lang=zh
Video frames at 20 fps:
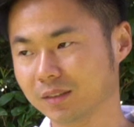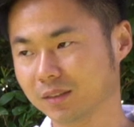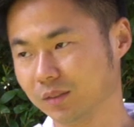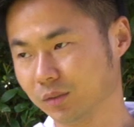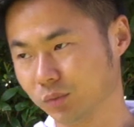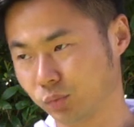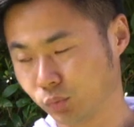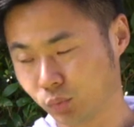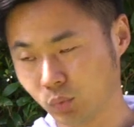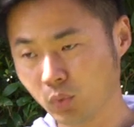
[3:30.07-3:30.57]

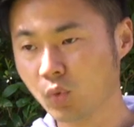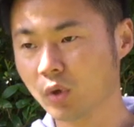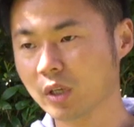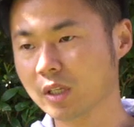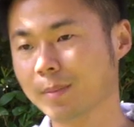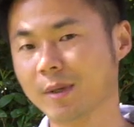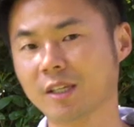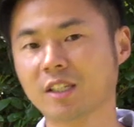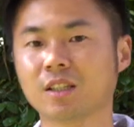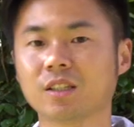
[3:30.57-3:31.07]
如果
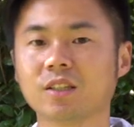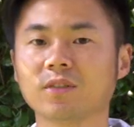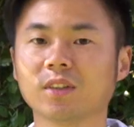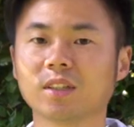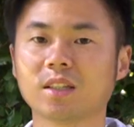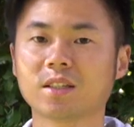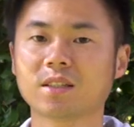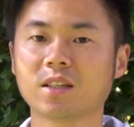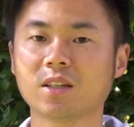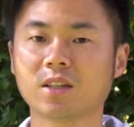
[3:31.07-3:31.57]
你把相机放
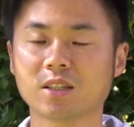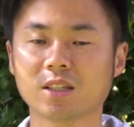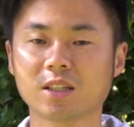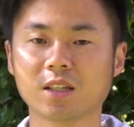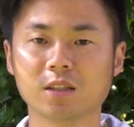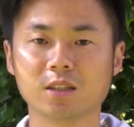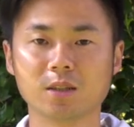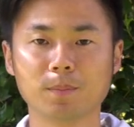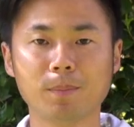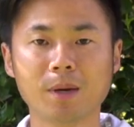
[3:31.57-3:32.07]
在三脚架
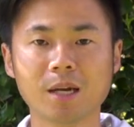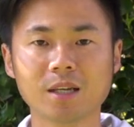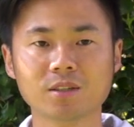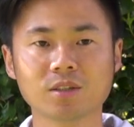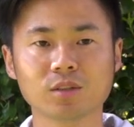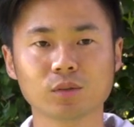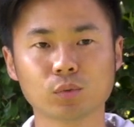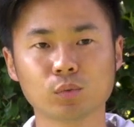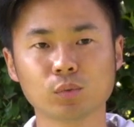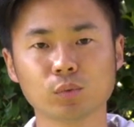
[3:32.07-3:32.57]
上，你拍
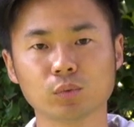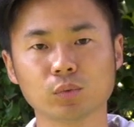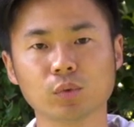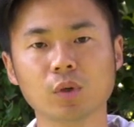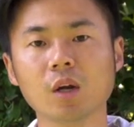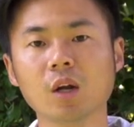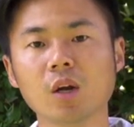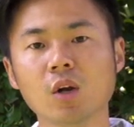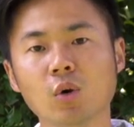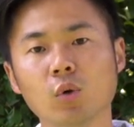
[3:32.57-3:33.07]
摄的速度
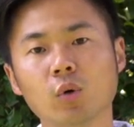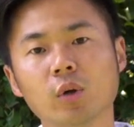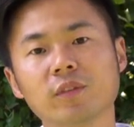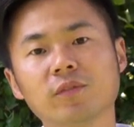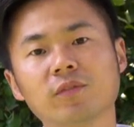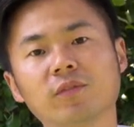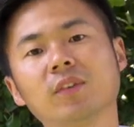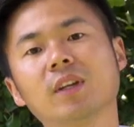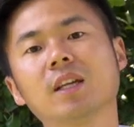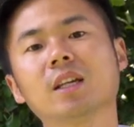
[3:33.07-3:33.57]
会
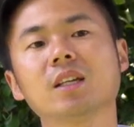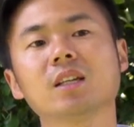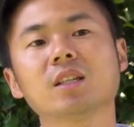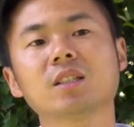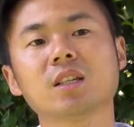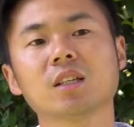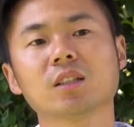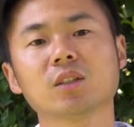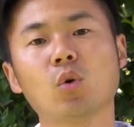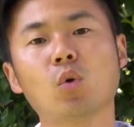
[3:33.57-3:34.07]
非
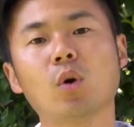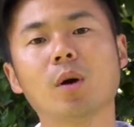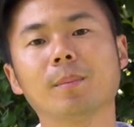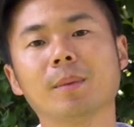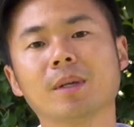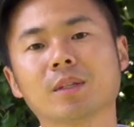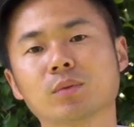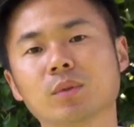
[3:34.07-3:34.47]
常的缓慢。